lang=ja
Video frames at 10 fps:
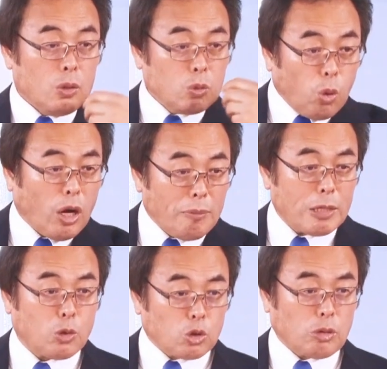咎め
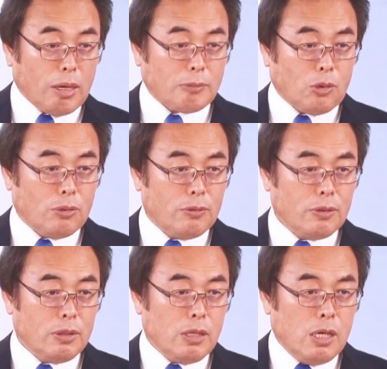る言葉も
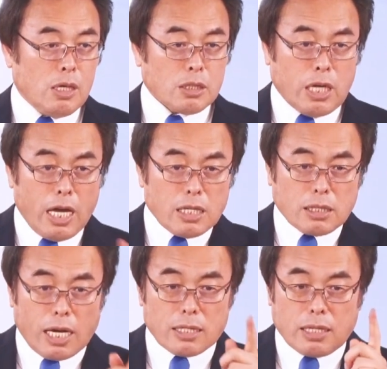警
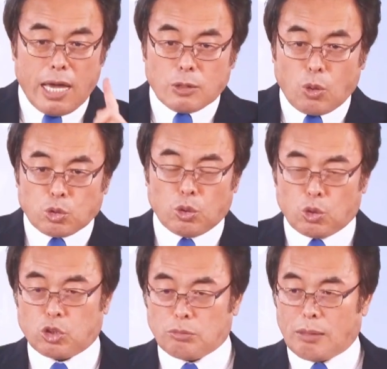戒警告する言
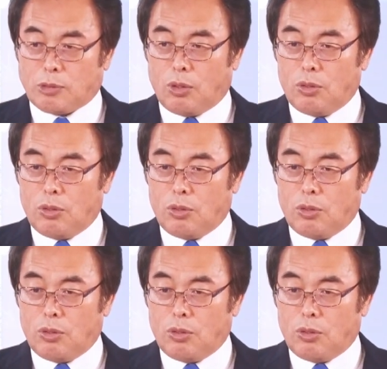葉も